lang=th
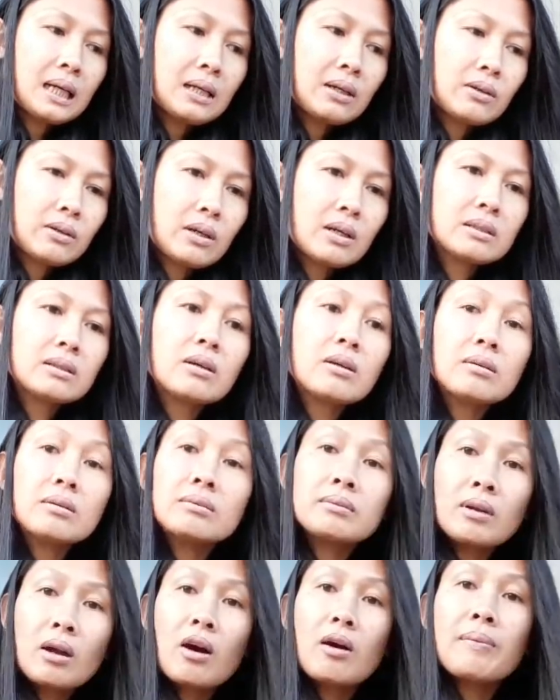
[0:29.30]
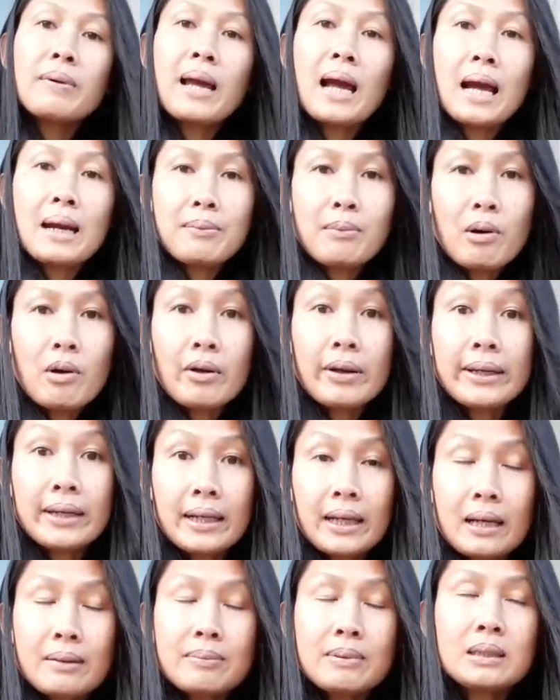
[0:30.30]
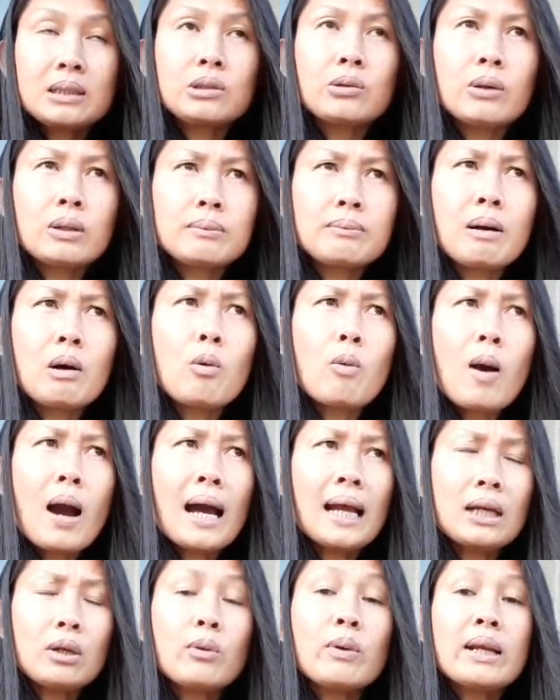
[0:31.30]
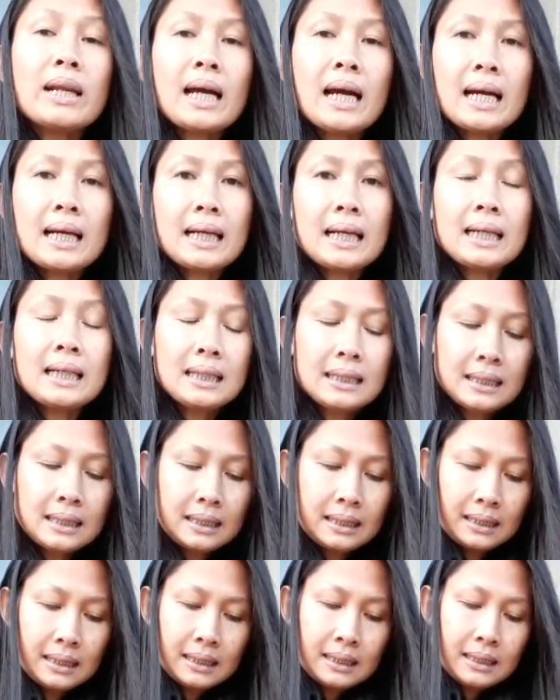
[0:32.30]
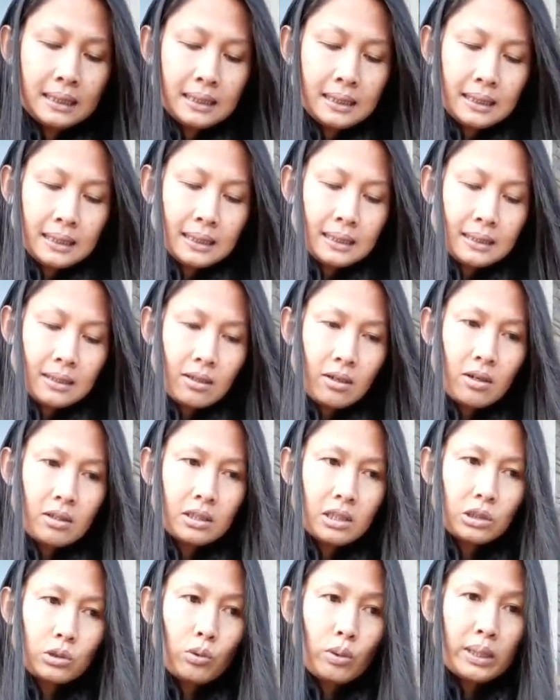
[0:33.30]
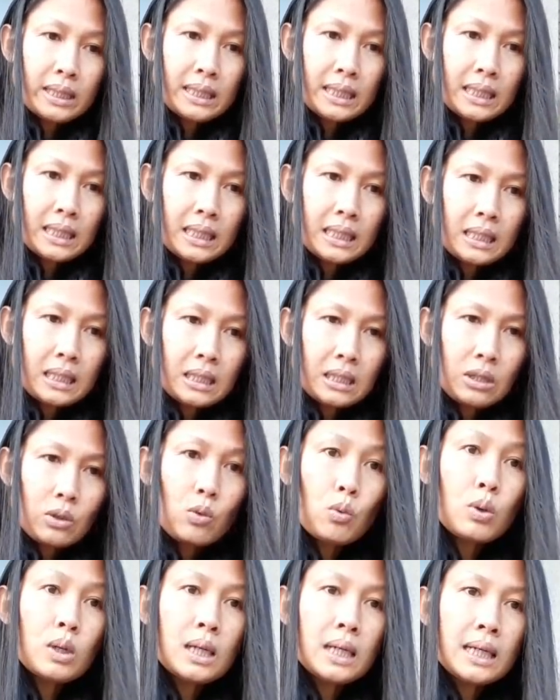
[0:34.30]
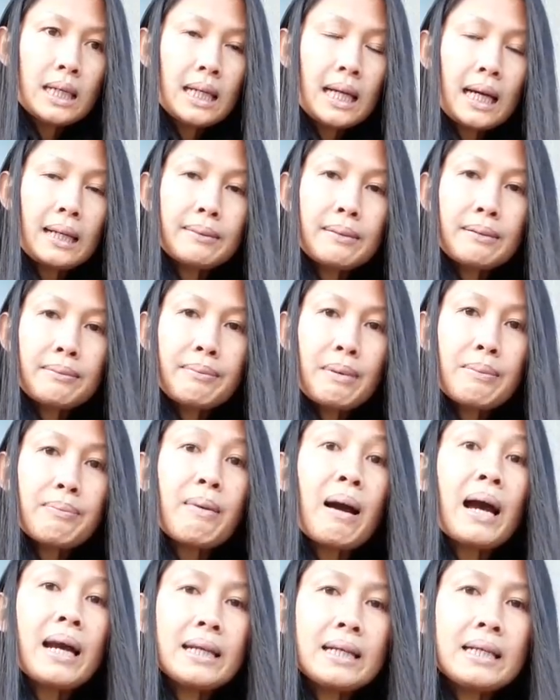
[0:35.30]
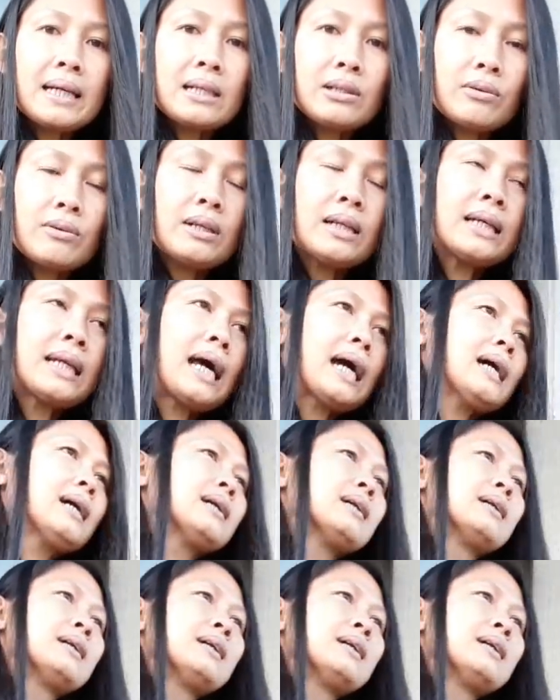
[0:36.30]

แล้วก็ต้องรอไปหาหมอเองนะคะ เพื่อตรวจเบาหวานด้วยนะคะนะก็จะตรวจอีกทีนู่นเลยนะคะไปปลายเดือนนู่นเลยนะ